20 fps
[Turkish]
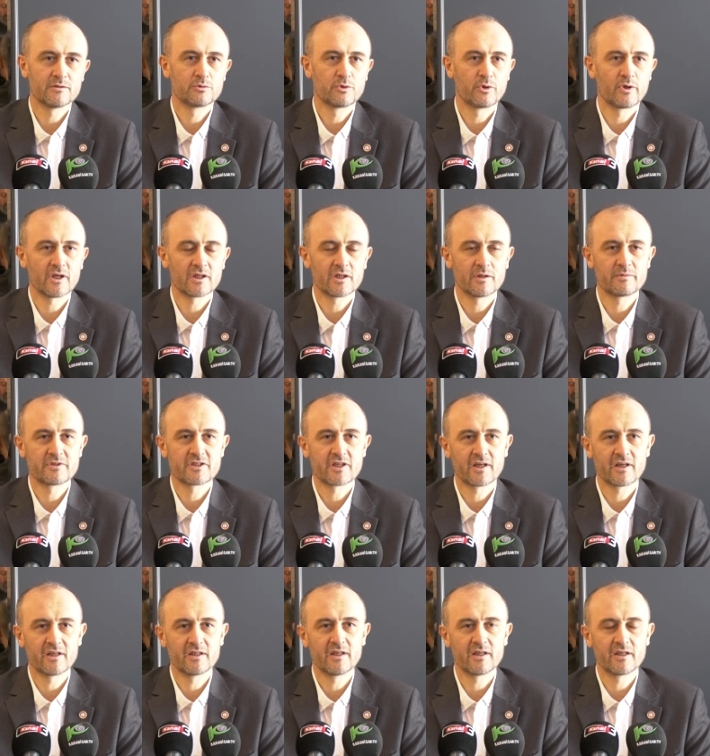süratli bir
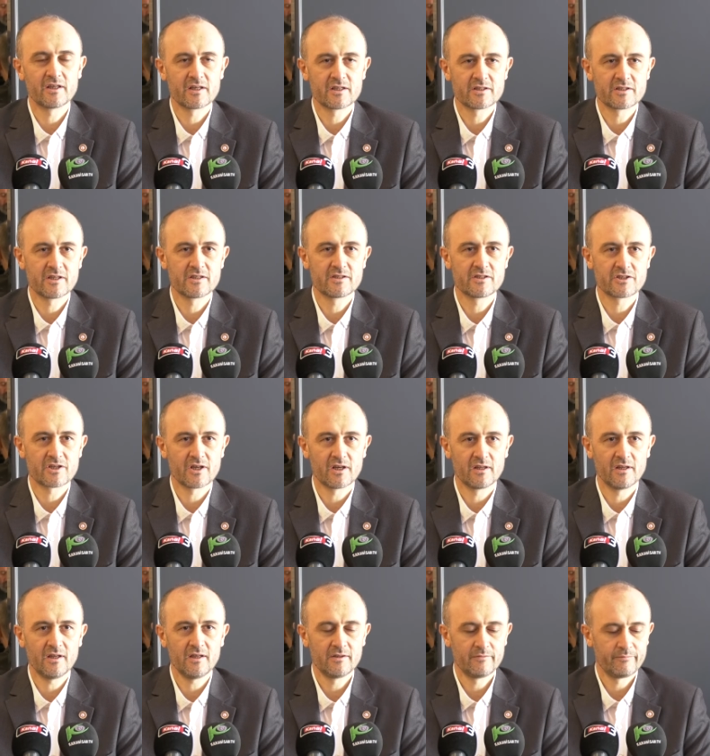şekilde gireceğiz
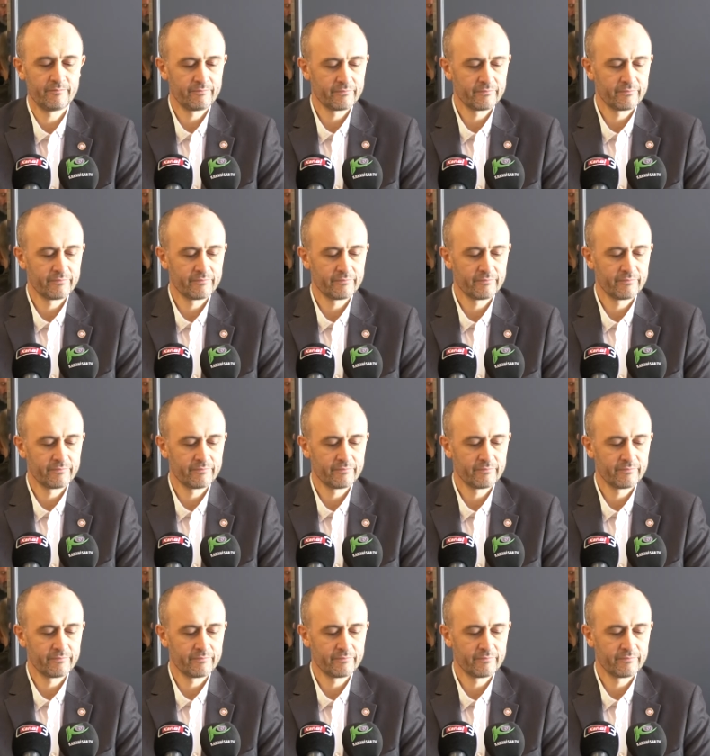inşallah.